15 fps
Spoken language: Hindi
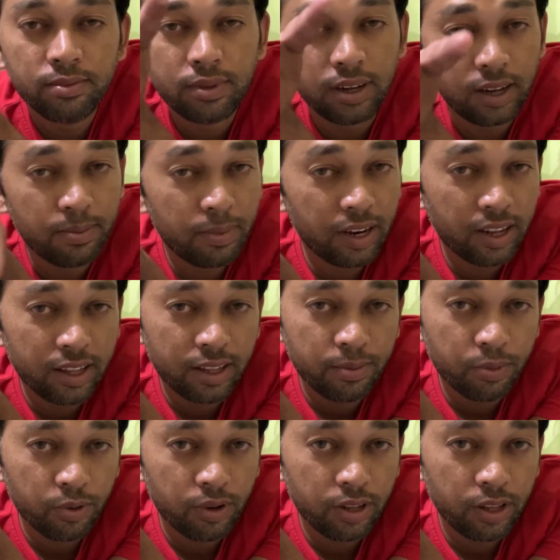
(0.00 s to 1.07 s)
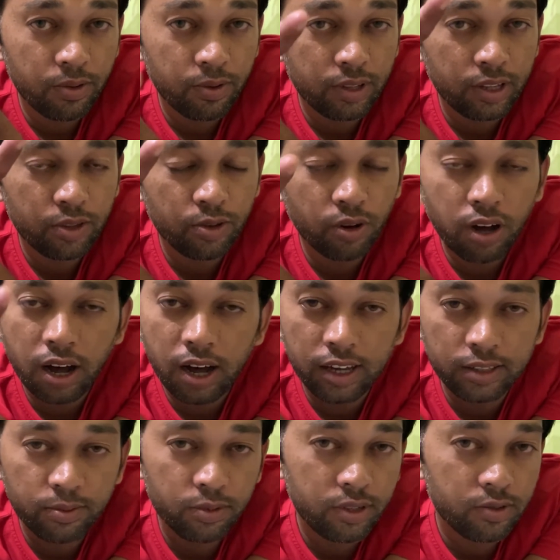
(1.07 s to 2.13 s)
कल मेरी नींद पूरी नहीं हुई थी तो आज
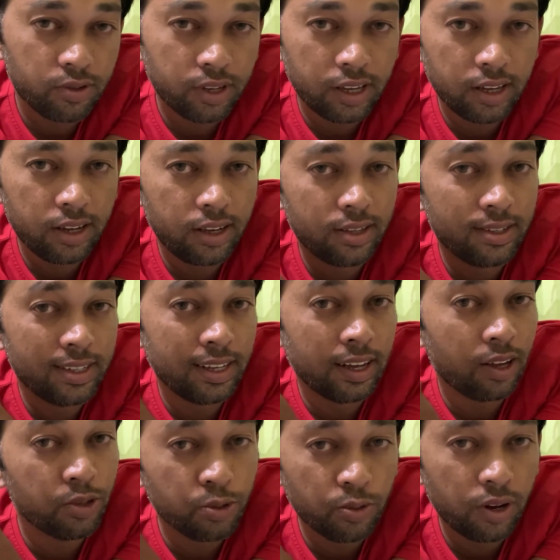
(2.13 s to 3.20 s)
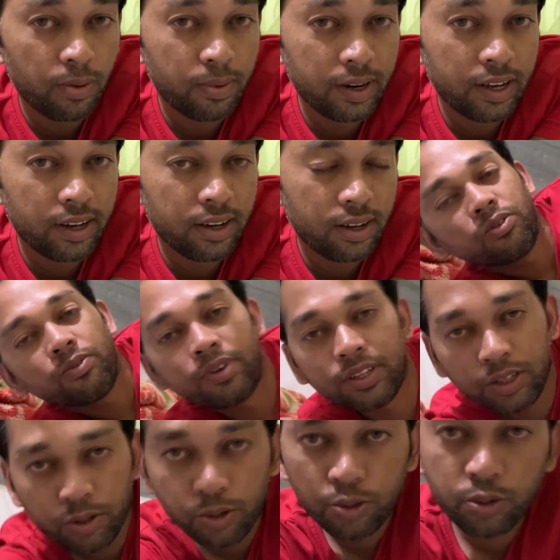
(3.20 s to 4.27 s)
मुझे उसके हिस्से का सोना पड़ेगा वैसे
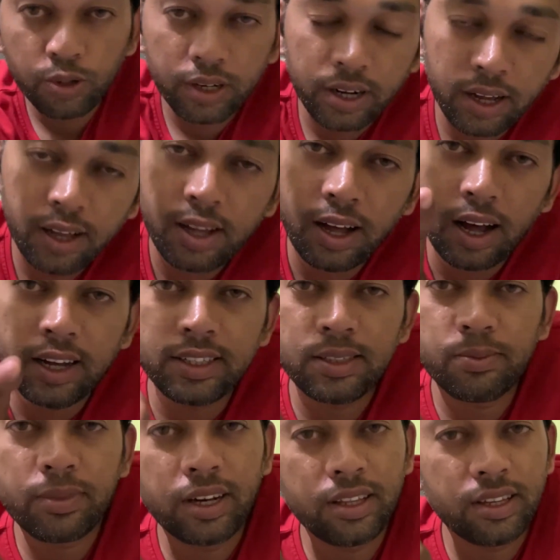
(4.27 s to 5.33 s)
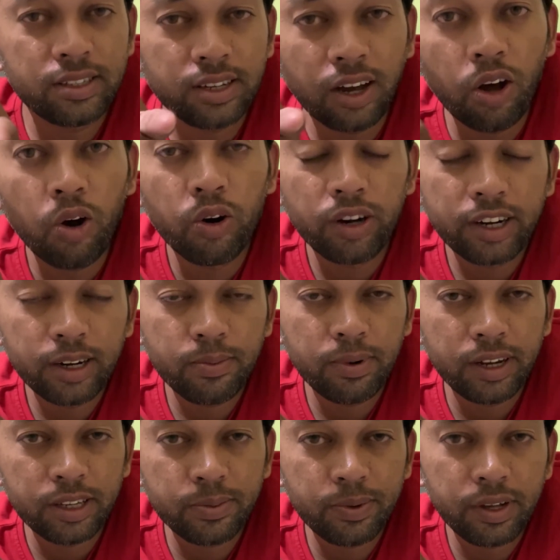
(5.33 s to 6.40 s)
दोस्तों है ना आज हम गए थे जहाँ हॉन्टेड
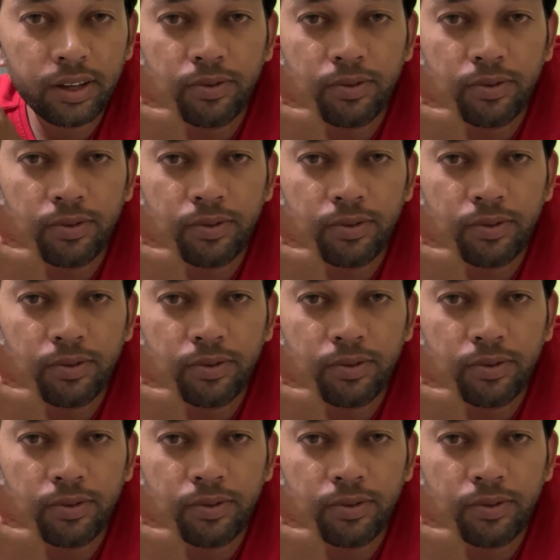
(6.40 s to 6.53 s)
प्लेस पे